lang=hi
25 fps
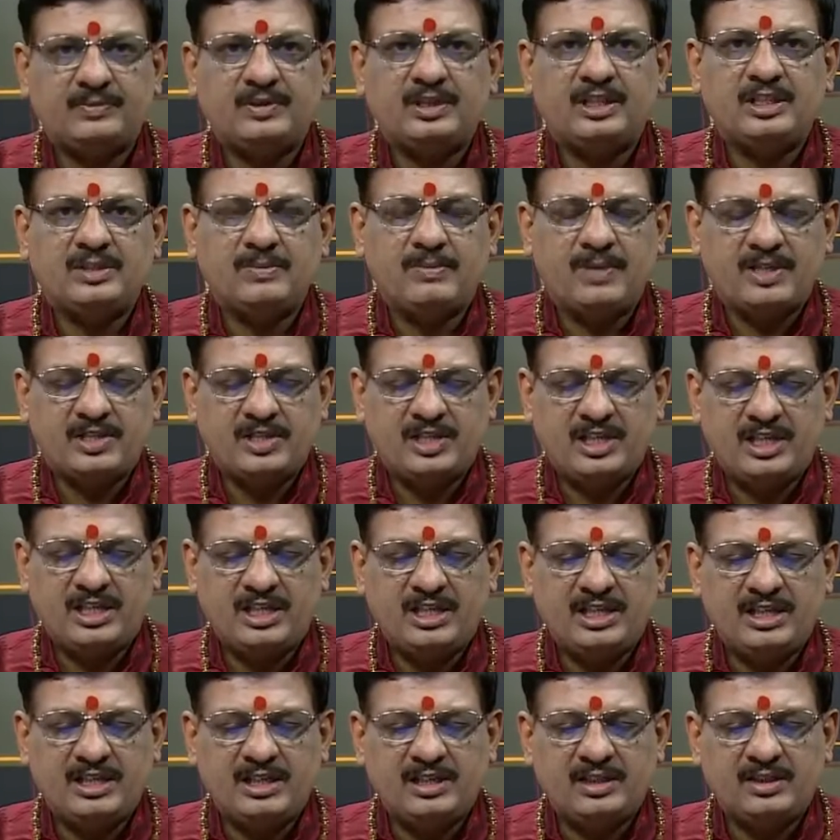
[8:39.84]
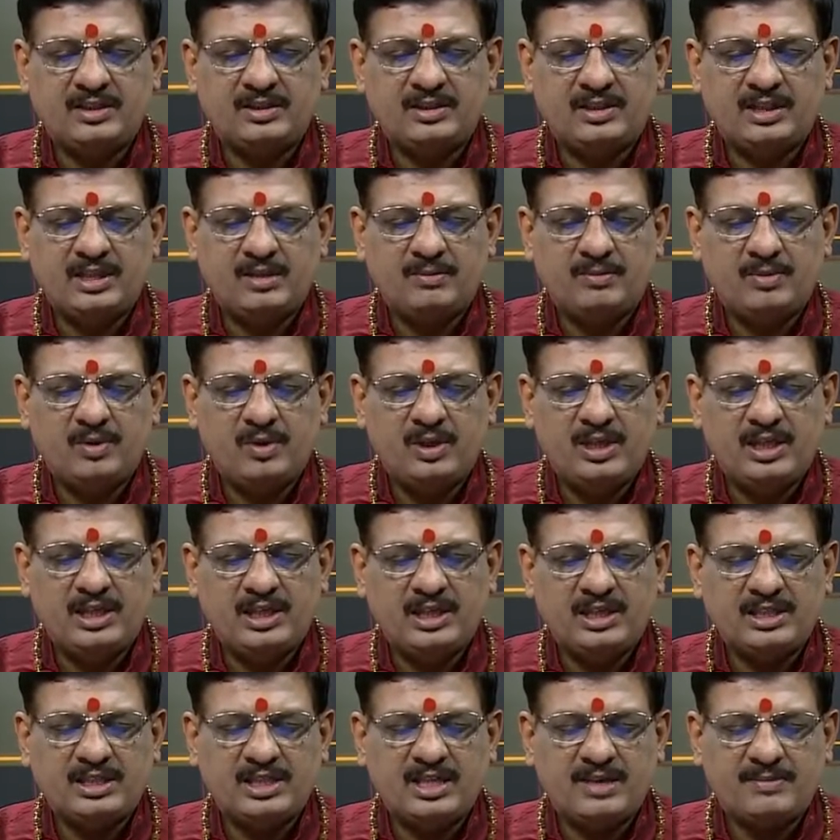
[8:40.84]
इस बच्चे के जन्म कुंडली
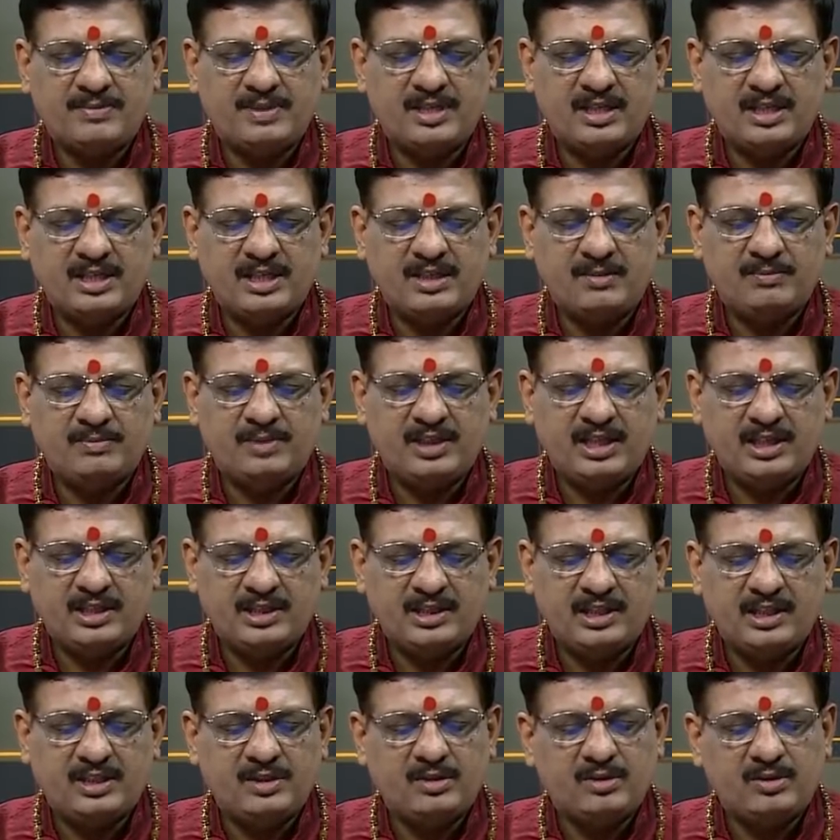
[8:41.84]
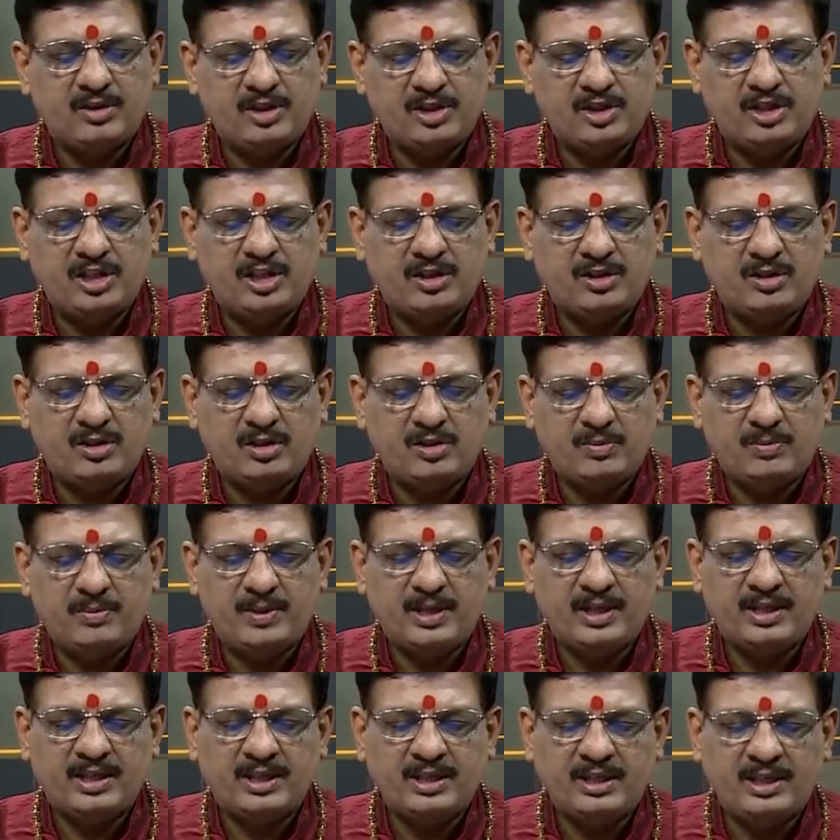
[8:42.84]
के हिसाब से अगर हम देखते हैं तो निश्चित तौर पे
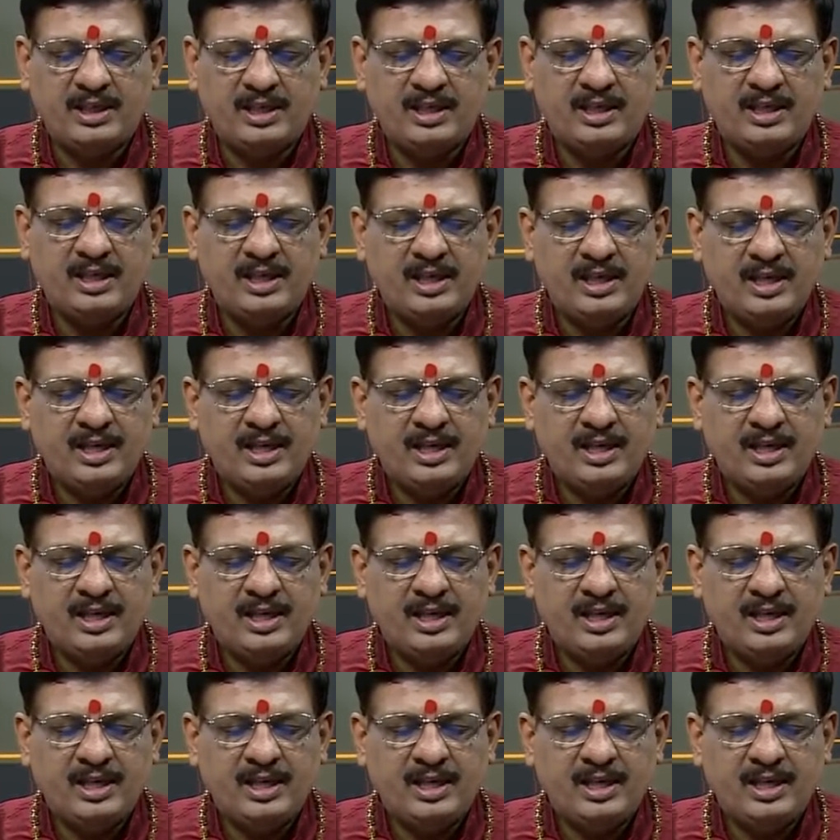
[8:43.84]
अगर ये